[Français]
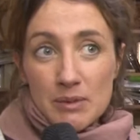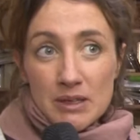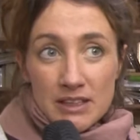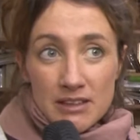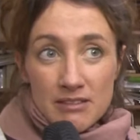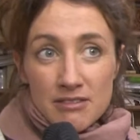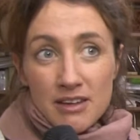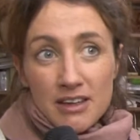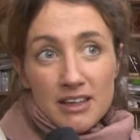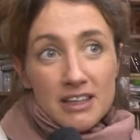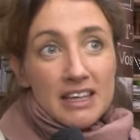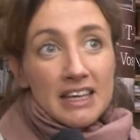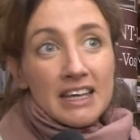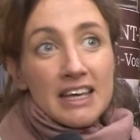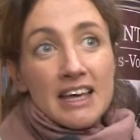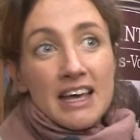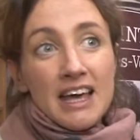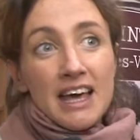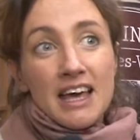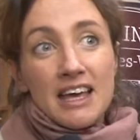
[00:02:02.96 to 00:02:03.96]
livre et,
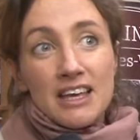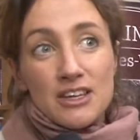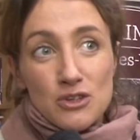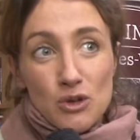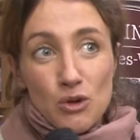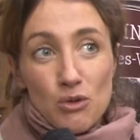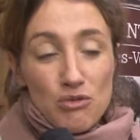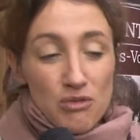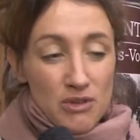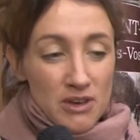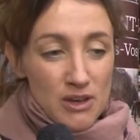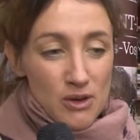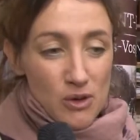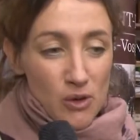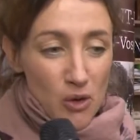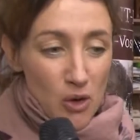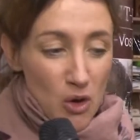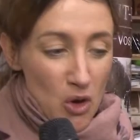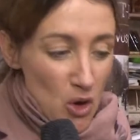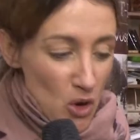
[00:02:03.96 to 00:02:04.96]
je le fais
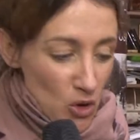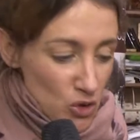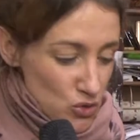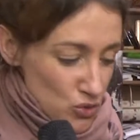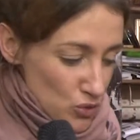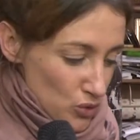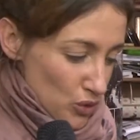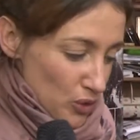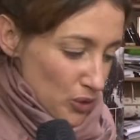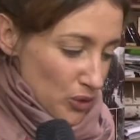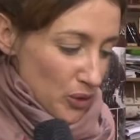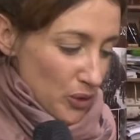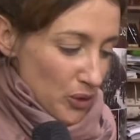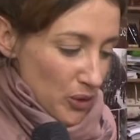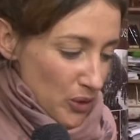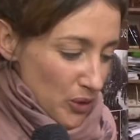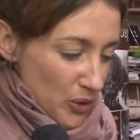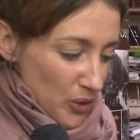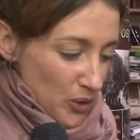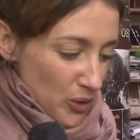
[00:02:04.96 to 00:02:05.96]
sous le
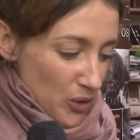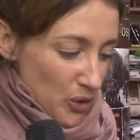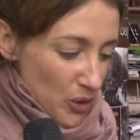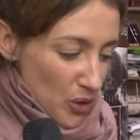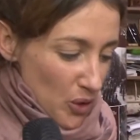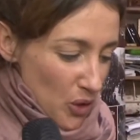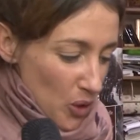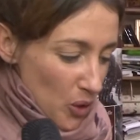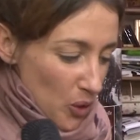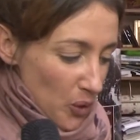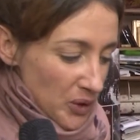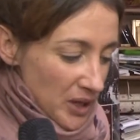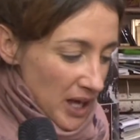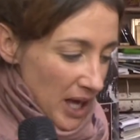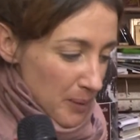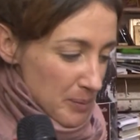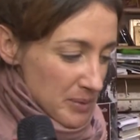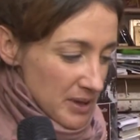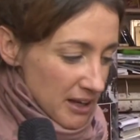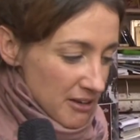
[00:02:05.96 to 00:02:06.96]

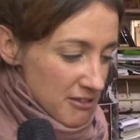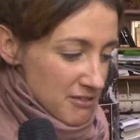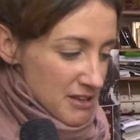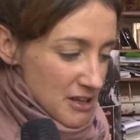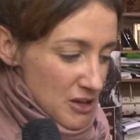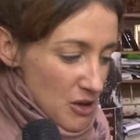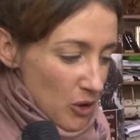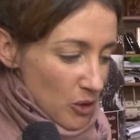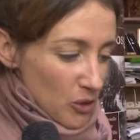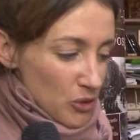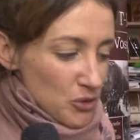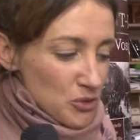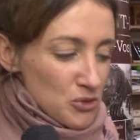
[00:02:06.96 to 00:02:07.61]
regard bienveillant